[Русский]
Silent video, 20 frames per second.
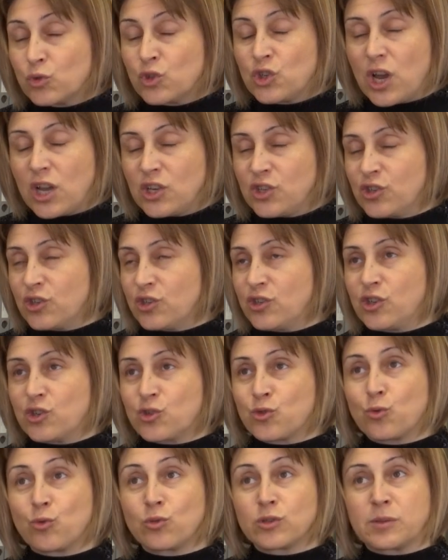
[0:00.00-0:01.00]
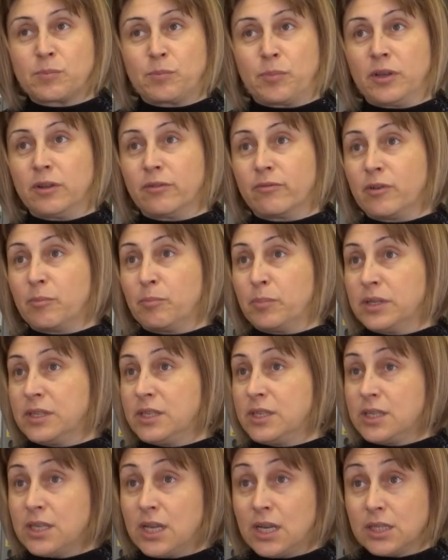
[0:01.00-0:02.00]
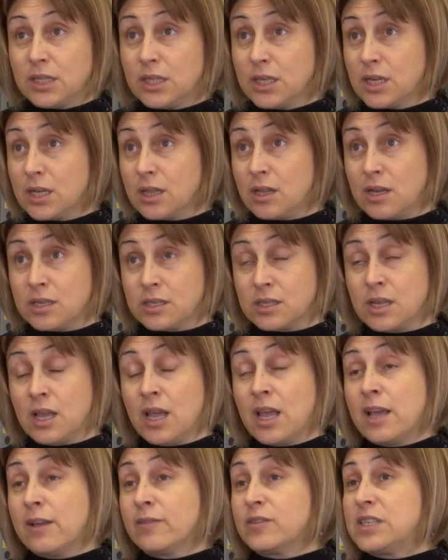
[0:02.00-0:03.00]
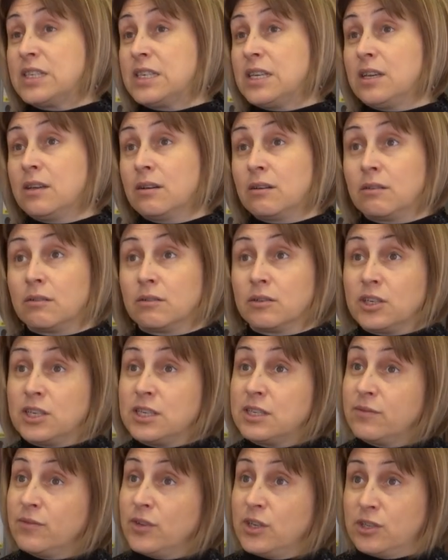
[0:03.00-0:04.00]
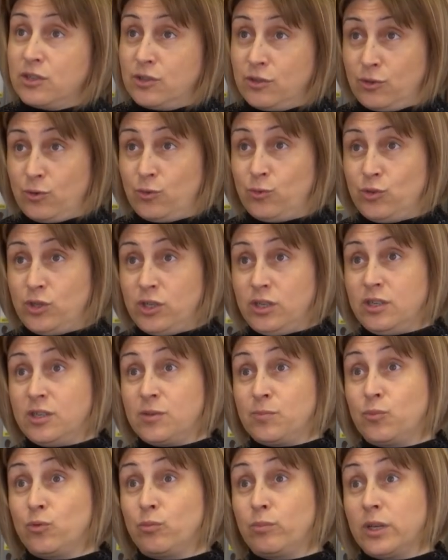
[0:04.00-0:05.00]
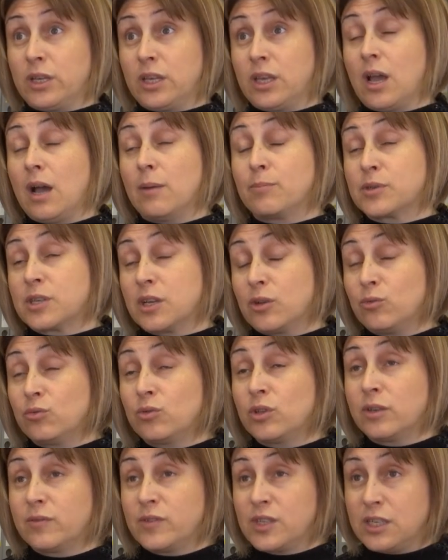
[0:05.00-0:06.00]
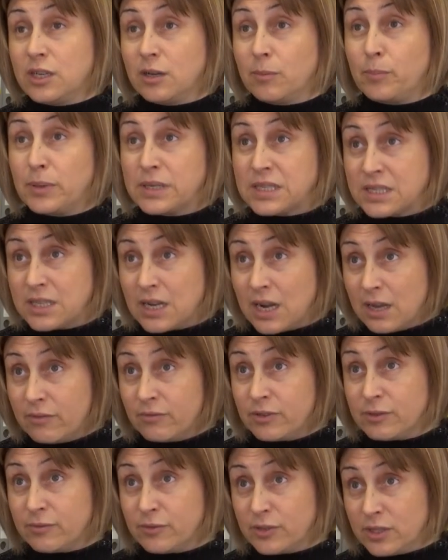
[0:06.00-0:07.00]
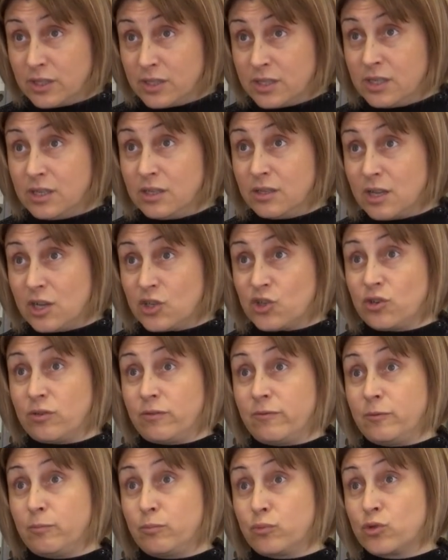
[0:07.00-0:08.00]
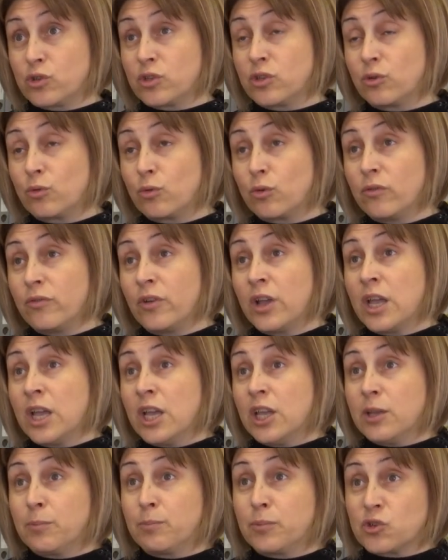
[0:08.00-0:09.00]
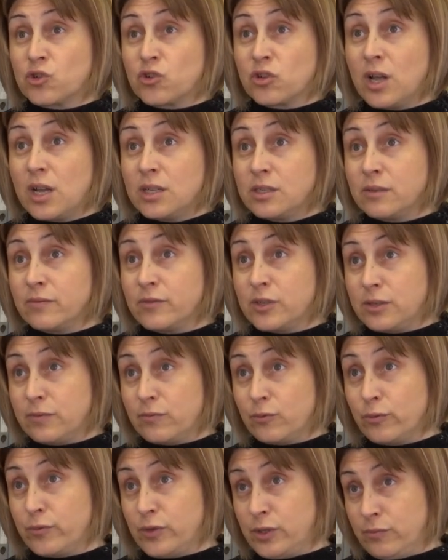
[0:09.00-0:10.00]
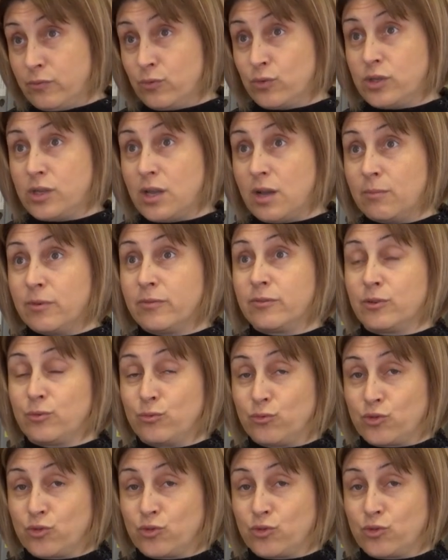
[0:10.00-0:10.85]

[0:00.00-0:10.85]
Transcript: учащихся школ с 1 по 10 класс, всех э, известных людей республики, абсолютно всех, поздравить в этот день наших выпускников и пожелать им всего-всего самого